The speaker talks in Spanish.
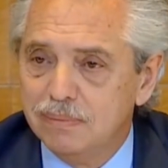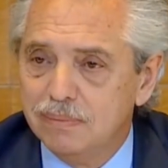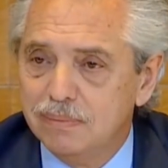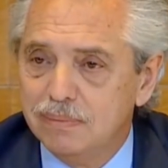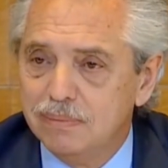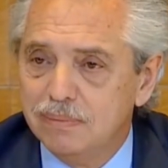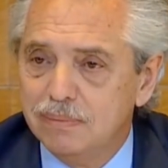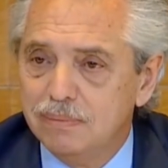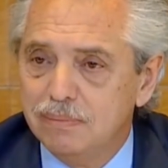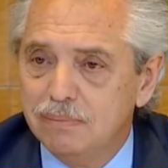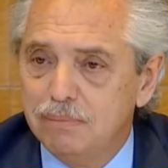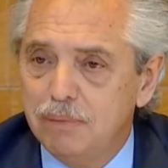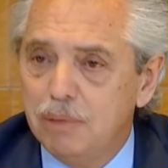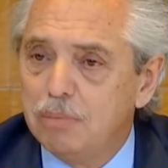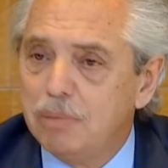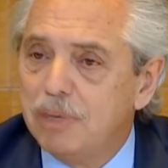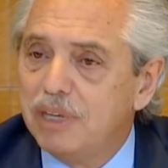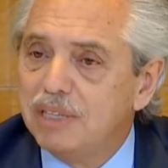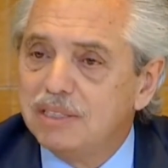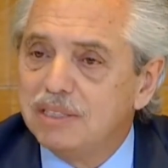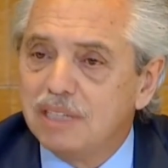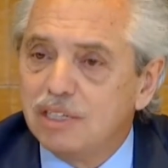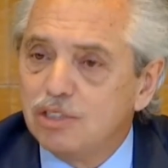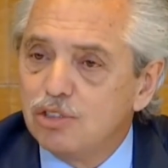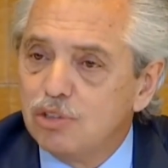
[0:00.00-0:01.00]
Me parece
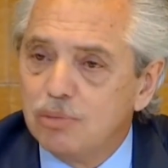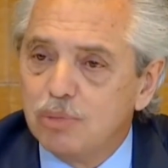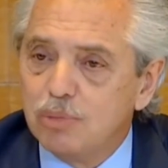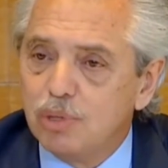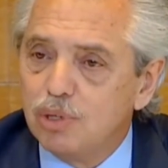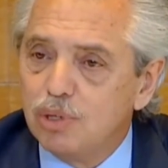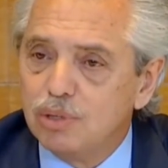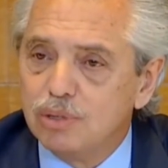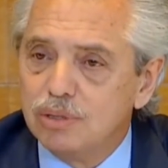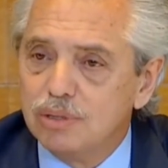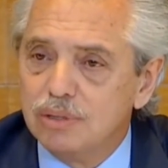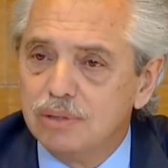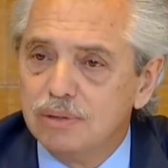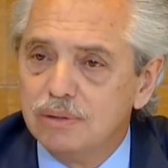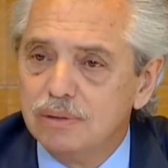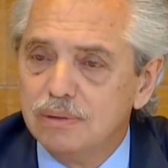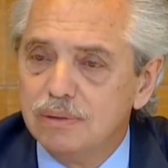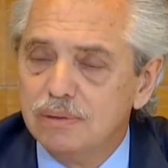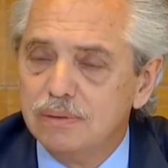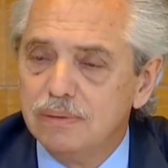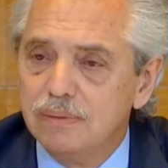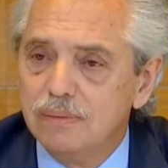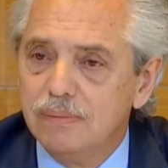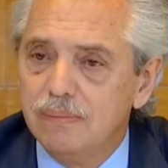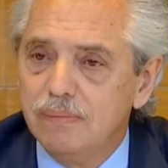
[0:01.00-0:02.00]
asombroso.
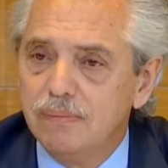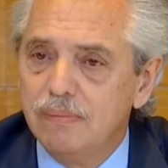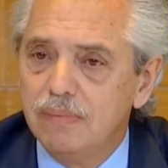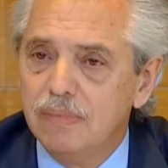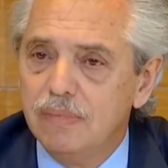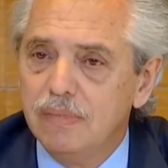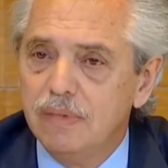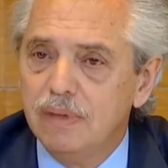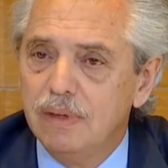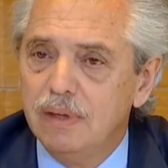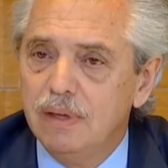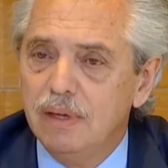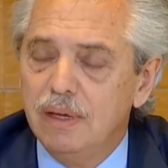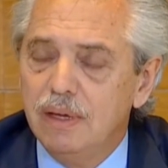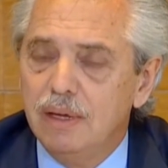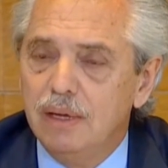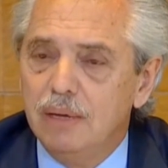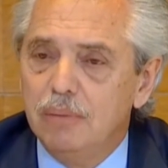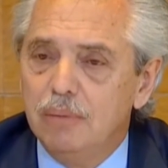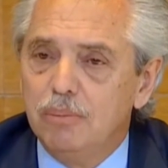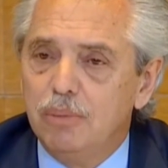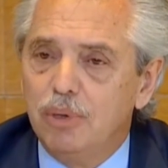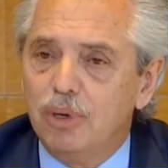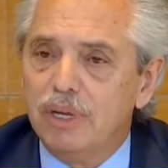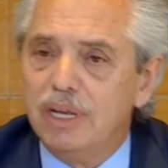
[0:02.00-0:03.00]
Porque